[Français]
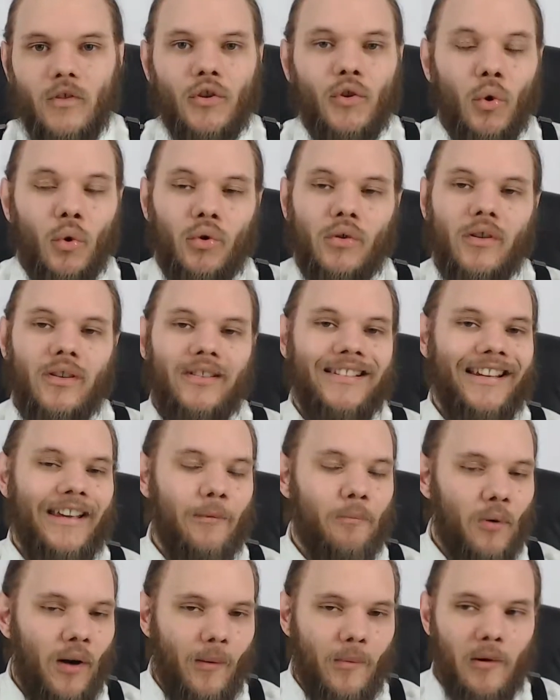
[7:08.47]
Donc
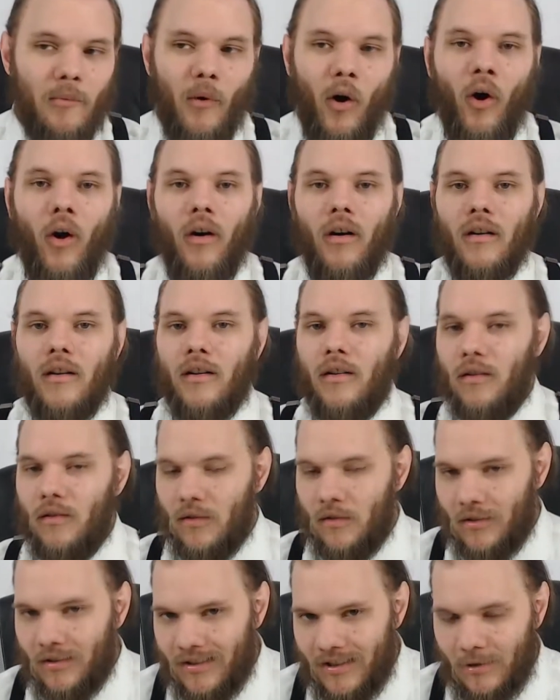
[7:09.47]
très probablement
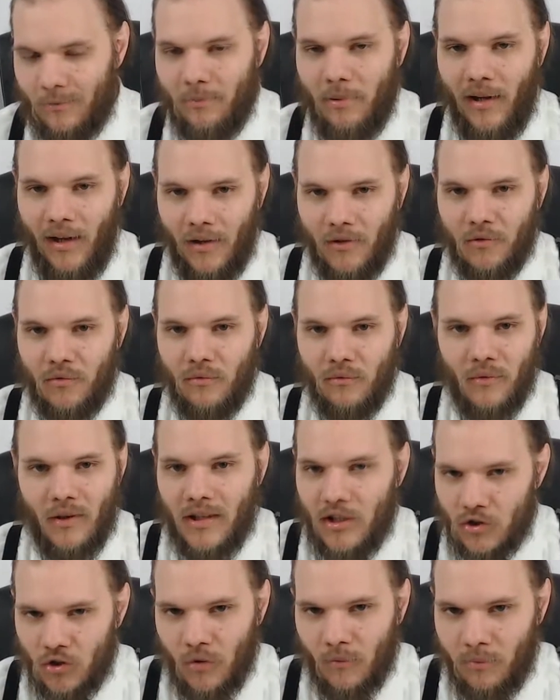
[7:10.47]
qu'il parle du
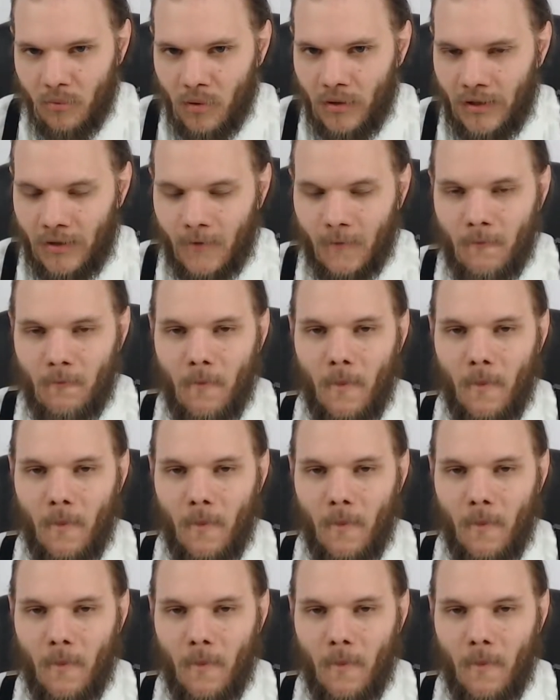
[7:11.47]
voyage temporel.